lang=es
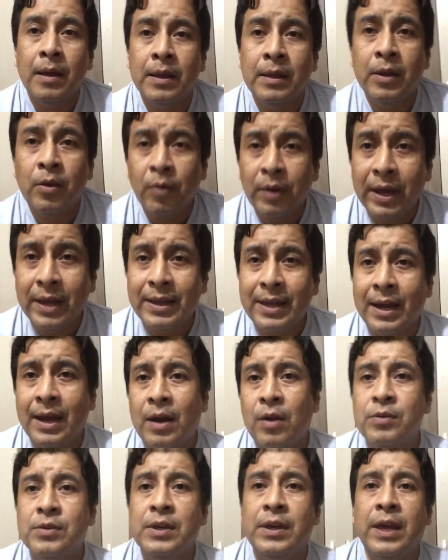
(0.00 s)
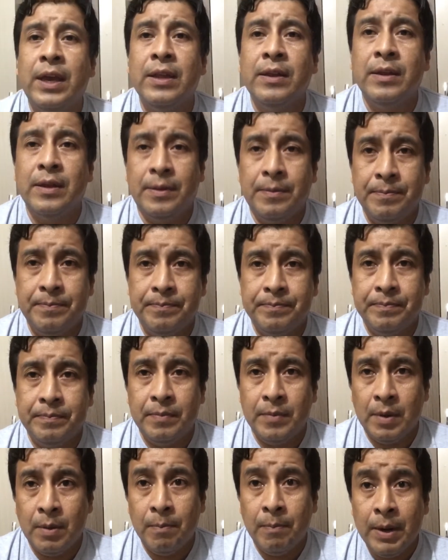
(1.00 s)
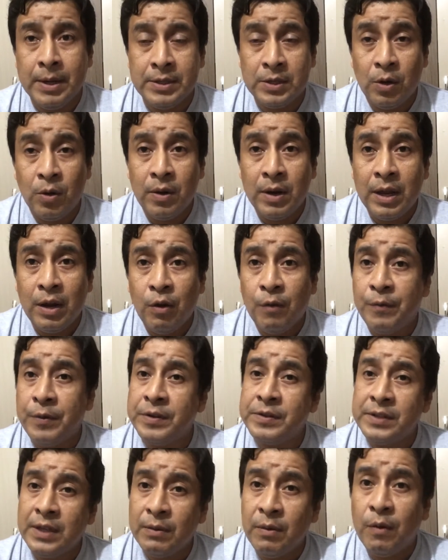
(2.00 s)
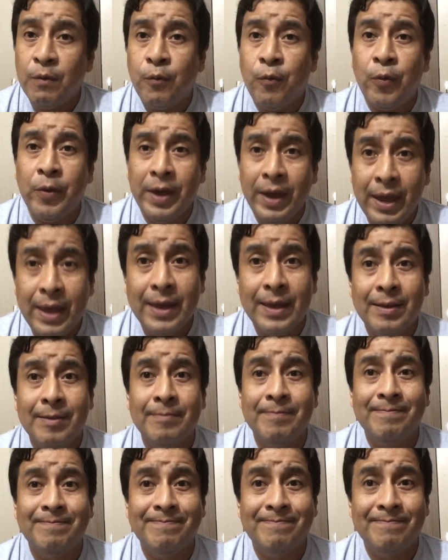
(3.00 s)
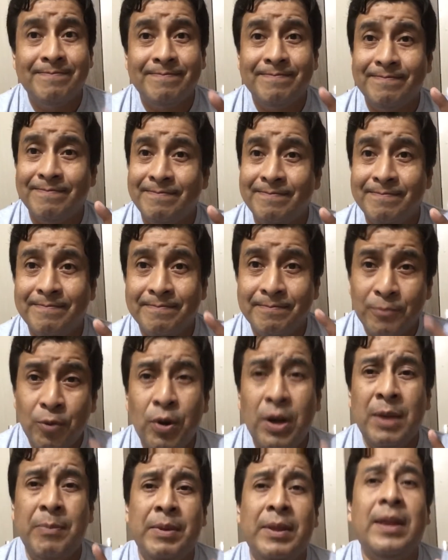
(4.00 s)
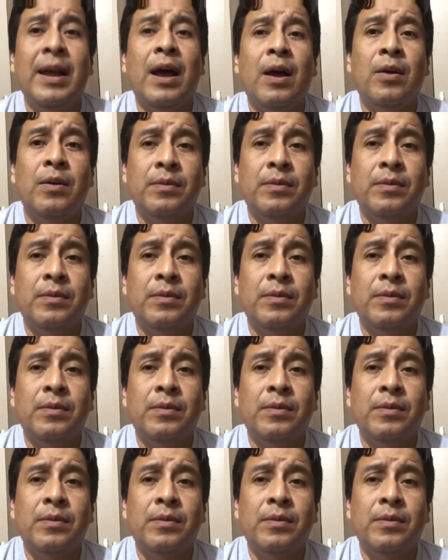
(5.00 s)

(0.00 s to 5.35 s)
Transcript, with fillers: Tengo que destacar lo siguiente. Barcelona en ofensivo fue muy limitado.